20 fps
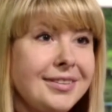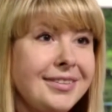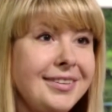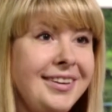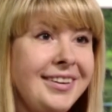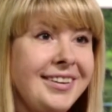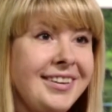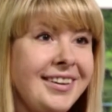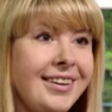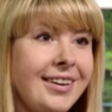Но
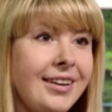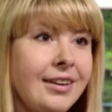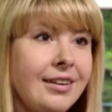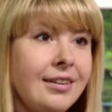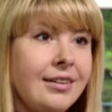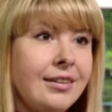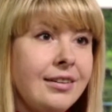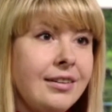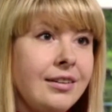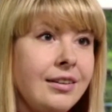газета
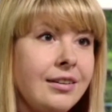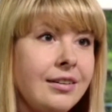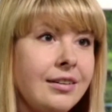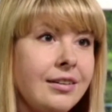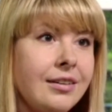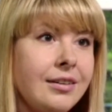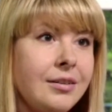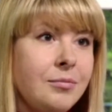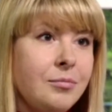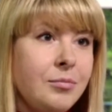
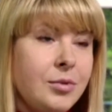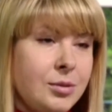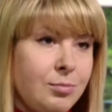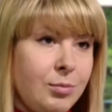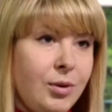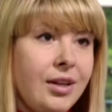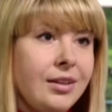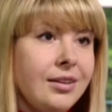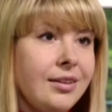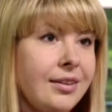бесплатная. Бесплатно. За
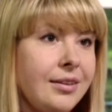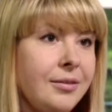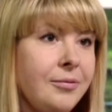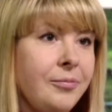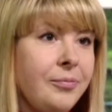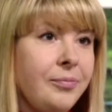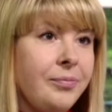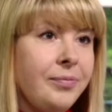счет чего же вы